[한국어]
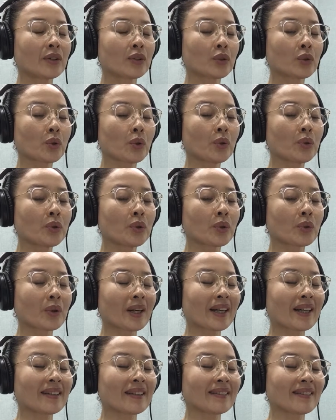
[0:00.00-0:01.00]
좋은
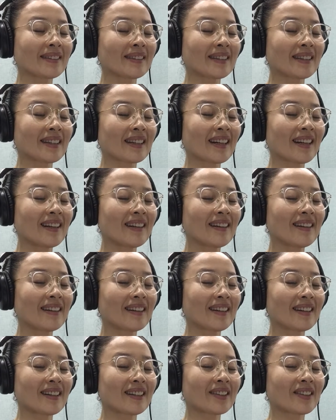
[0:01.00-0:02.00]
효과가 있으니까
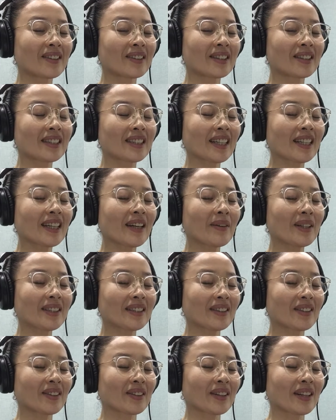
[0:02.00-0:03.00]
이거를
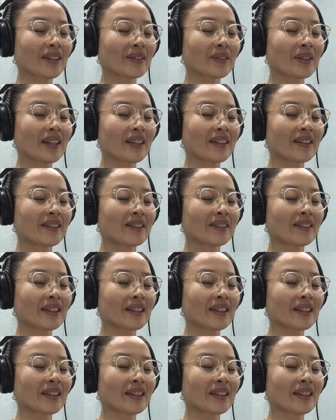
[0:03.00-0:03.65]
체계화시켰다고 해요.